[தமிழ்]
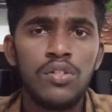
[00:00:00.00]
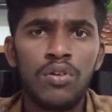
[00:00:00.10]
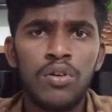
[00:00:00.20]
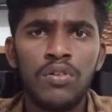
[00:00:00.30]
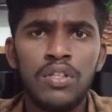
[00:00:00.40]

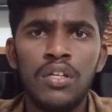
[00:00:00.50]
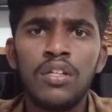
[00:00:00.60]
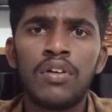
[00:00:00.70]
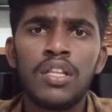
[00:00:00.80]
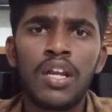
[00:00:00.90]
ஸோ வந்து
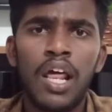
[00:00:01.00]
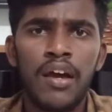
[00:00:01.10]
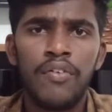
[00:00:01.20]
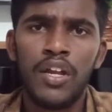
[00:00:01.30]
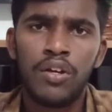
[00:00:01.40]
இது வந்து
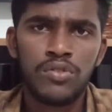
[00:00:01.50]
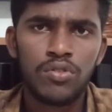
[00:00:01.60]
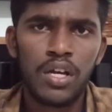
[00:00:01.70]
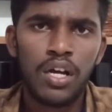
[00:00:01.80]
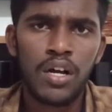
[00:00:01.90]
நல்லாவே
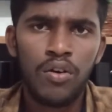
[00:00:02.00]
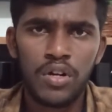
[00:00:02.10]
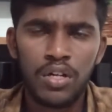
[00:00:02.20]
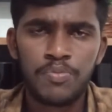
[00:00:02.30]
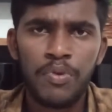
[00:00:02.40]
இருக்குன்னு சொல்லியிருக்காங்க
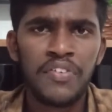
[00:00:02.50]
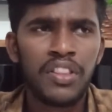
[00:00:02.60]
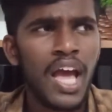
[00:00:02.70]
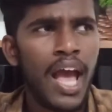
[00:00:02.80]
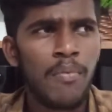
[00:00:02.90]
ஒரு டிஸ்பிளே
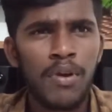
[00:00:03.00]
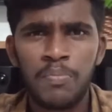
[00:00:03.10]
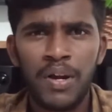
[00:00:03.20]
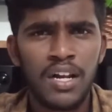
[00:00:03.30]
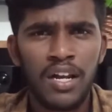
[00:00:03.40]
வந்து
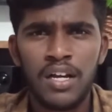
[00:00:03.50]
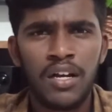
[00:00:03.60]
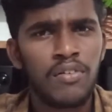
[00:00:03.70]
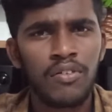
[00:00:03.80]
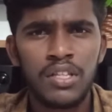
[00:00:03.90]
ஆம்லெட் பேனல்லாம்
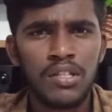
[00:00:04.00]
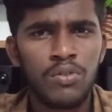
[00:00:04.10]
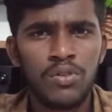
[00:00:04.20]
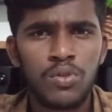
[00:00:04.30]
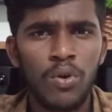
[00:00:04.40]
அவங்க வந்து
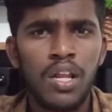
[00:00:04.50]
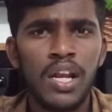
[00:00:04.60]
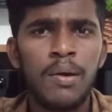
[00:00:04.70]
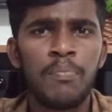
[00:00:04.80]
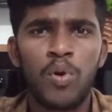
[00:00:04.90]
ஒன்றும்
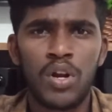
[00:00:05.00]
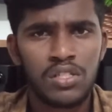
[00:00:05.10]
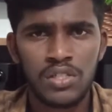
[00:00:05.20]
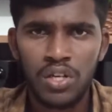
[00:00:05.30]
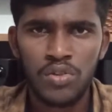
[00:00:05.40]
சொல்லலை
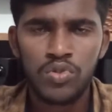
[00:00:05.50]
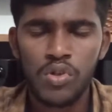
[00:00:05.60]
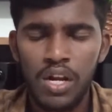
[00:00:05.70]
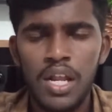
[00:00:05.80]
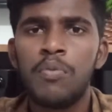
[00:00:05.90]
ப்ரொடெக்ஷனுக்கு எதுவும்
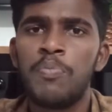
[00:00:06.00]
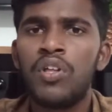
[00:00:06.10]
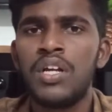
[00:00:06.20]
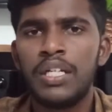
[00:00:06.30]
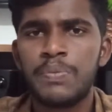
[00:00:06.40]
சொல்லலை
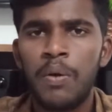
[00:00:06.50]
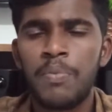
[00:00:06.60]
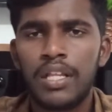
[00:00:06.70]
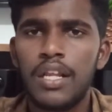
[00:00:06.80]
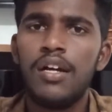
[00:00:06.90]
இப்போதைக்கு டிஸ்பிளே
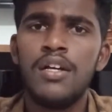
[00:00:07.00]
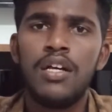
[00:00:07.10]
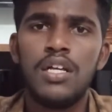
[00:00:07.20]
பார்த்தீங்கன்னா